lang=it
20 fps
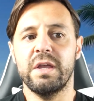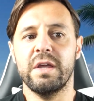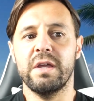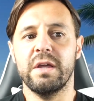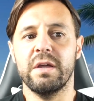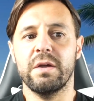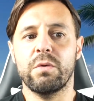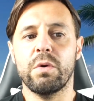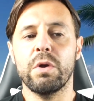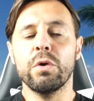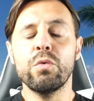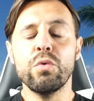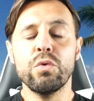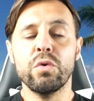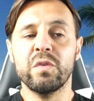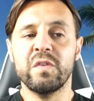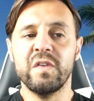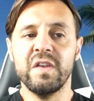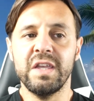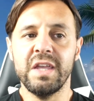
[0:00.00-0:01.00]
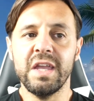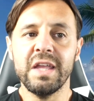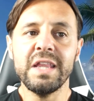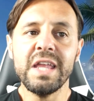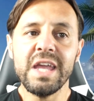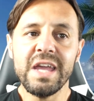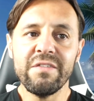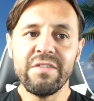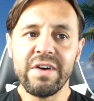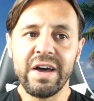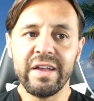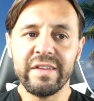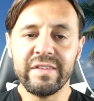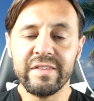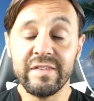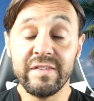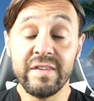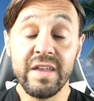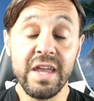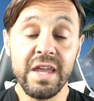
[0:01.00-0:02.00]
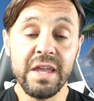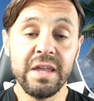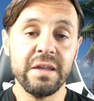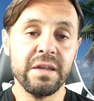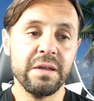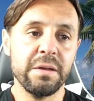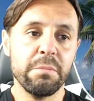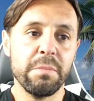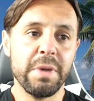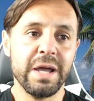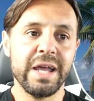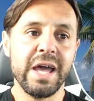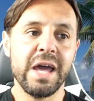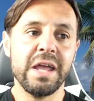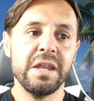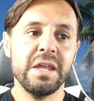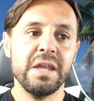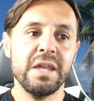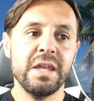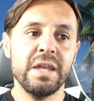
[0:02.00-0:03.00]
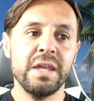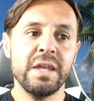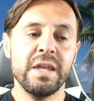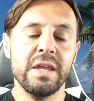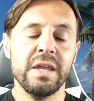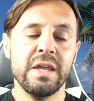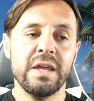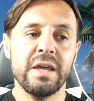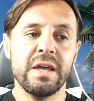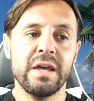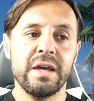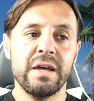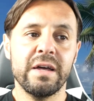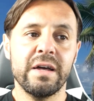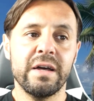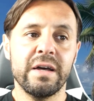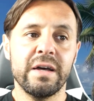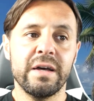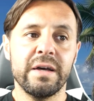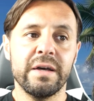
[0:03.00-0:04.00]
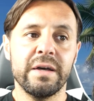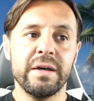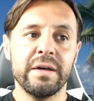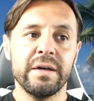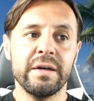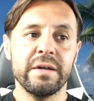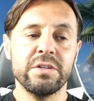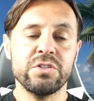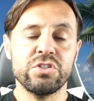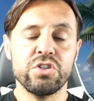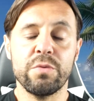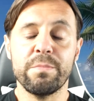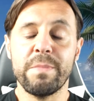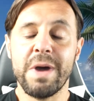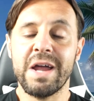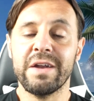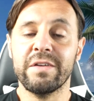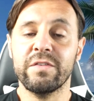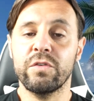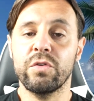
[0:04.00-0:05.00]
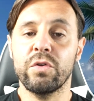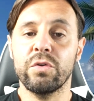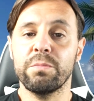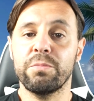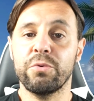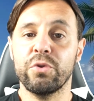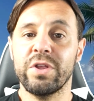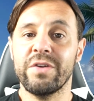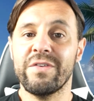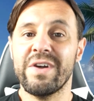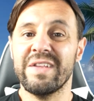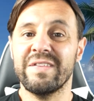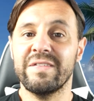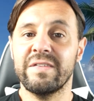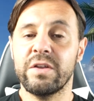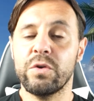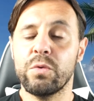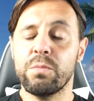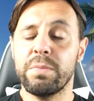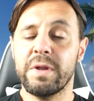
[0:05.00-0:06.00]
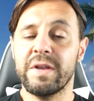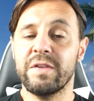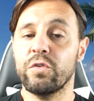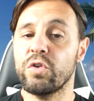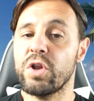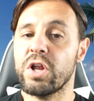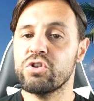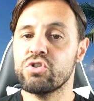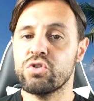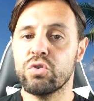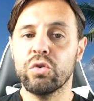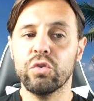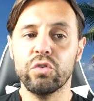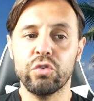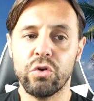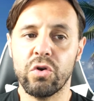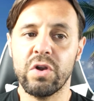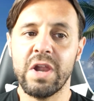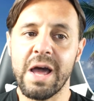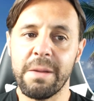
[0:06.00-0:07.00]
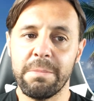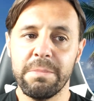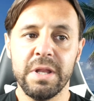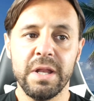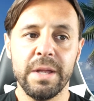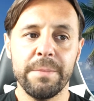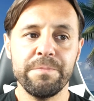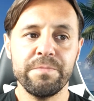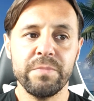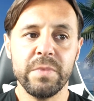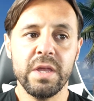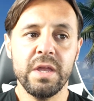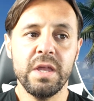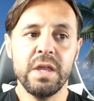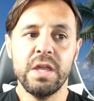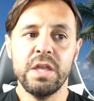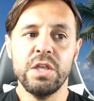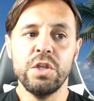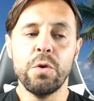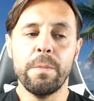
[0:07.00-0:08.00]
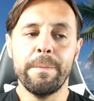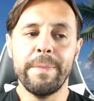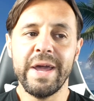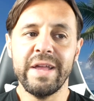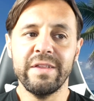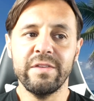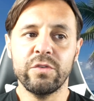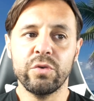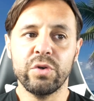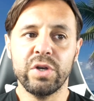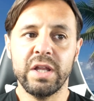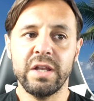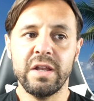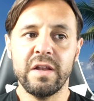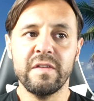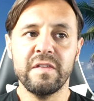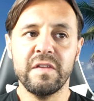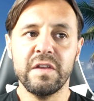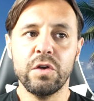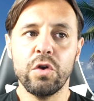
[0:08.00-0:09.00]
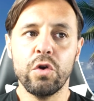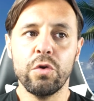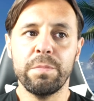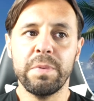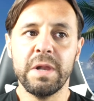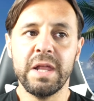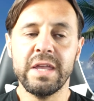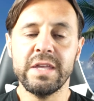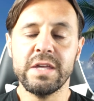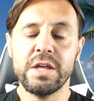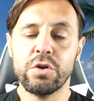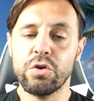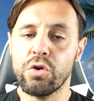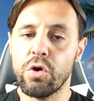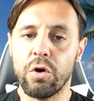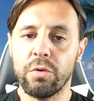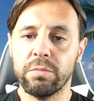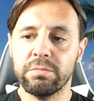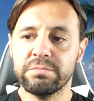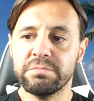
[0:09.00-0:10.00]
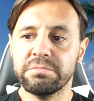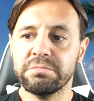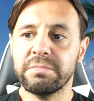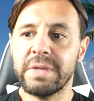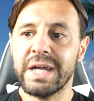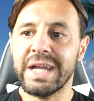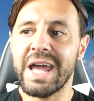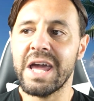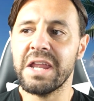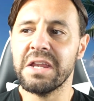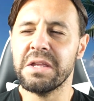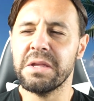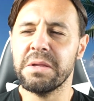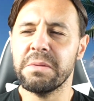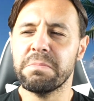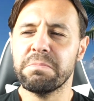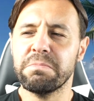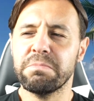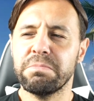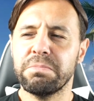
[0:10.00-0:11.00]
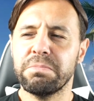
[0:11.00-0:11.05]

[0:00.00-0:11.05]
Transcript: Eh, qualcuno si chiedeva se eh, magari eh, John Marston poteva essere un personaggio controllabile. Io penso che nel single player no, magari